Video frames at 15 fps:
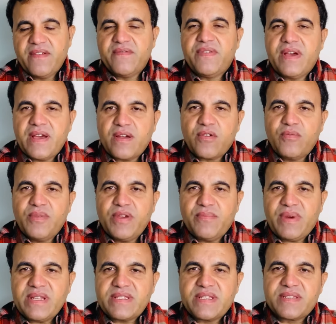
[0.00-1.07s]
فاكو
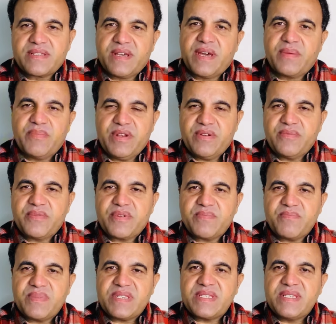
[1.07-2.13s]
بهم حتى صغار بالعمر
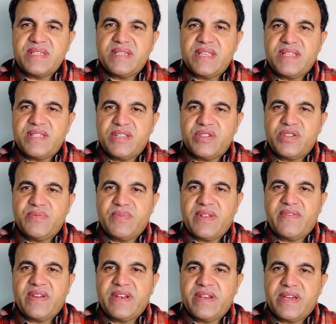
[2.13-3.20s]
بس يريد يجيب
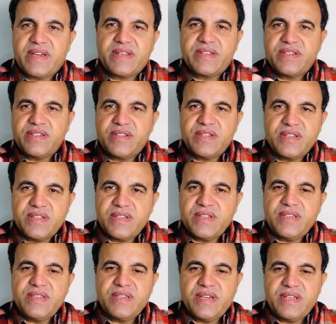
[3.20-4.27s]
له فنان
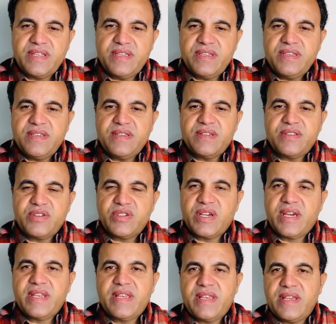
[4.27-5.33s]
يعني
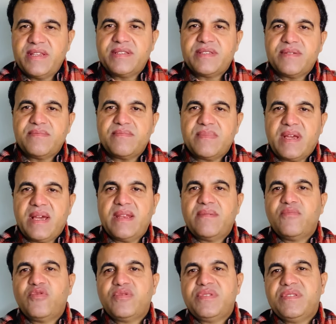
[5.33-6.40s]
كان له اسم على
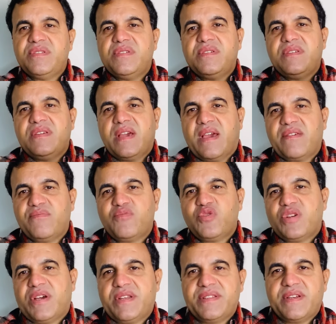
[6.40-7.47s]
مود ياخذ
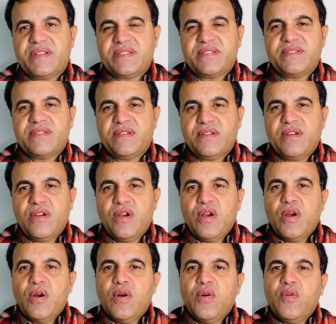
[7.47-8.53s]
مشاهدات
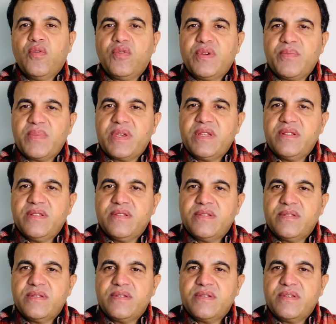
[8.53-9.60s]
ويمكن
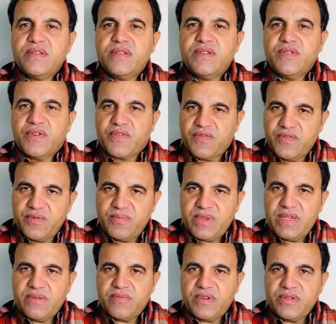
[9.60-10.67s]
يعرفون
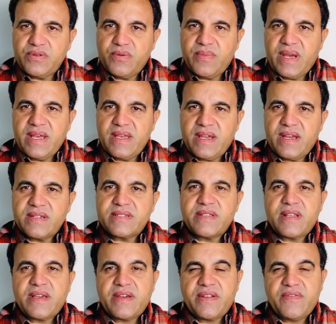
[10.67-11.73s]
بيهم عندهم هاي حالة
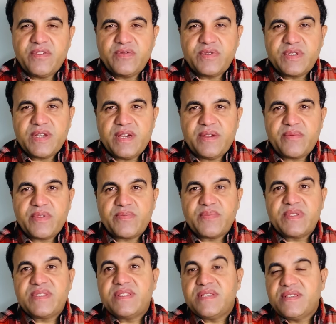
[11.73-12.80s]
الخرفة والزهايمر
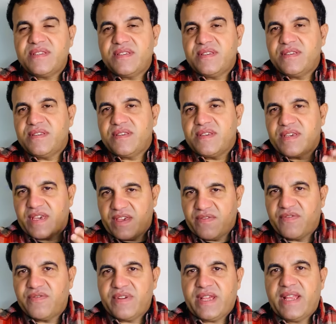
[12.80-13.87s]
بس
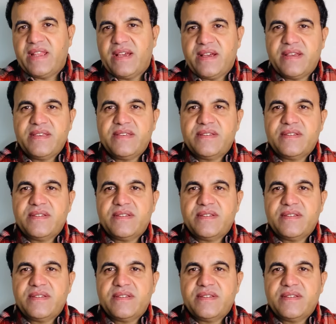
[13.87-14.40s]
يكيفون على هاي